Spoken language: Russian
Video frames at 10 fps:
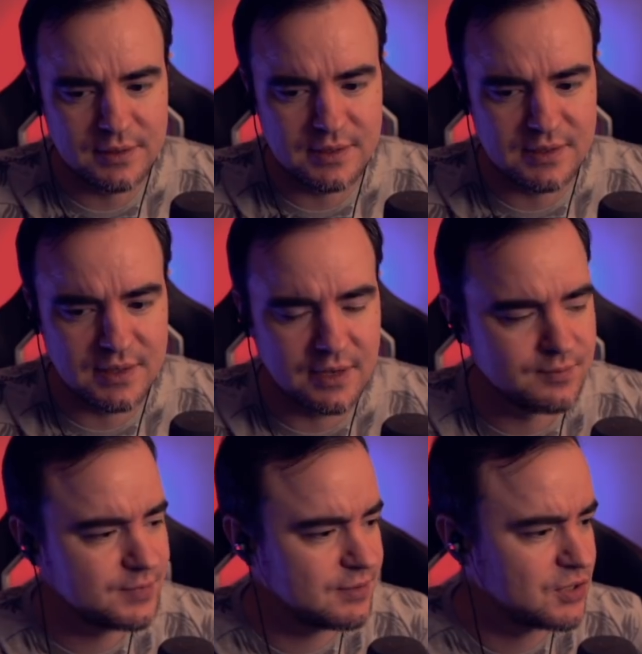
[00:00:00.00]
Не знаю,
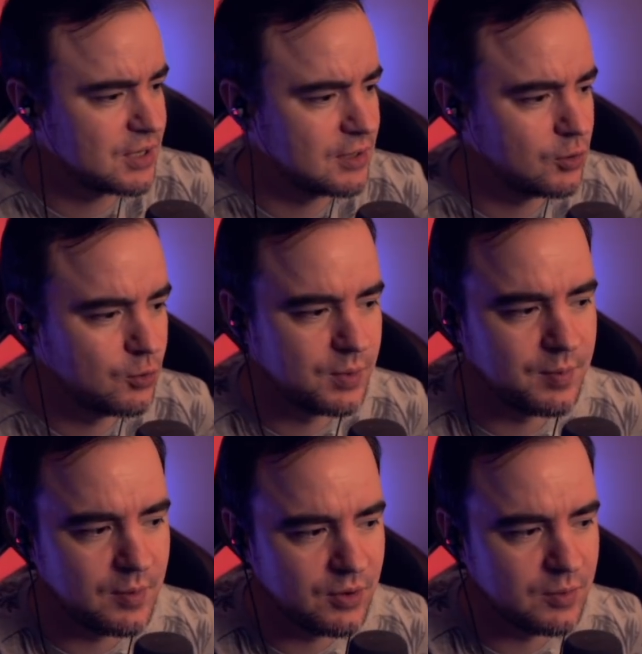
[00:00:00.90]
совершенно тупо,
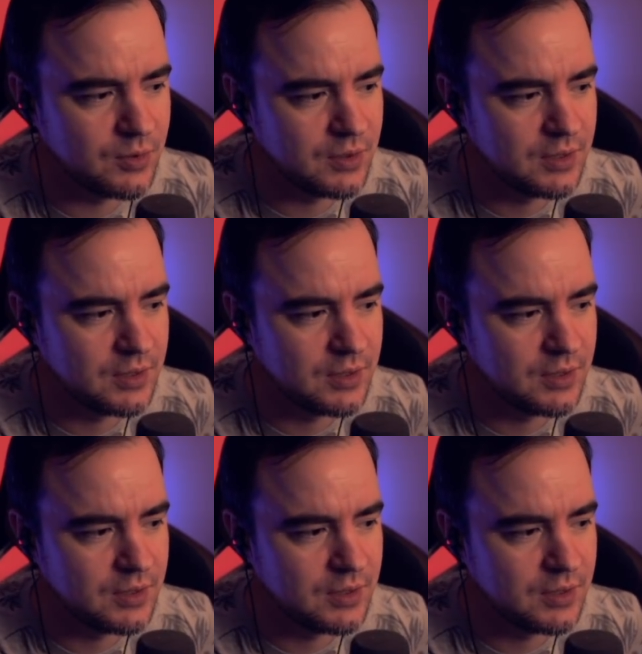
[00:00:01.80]
по-моему.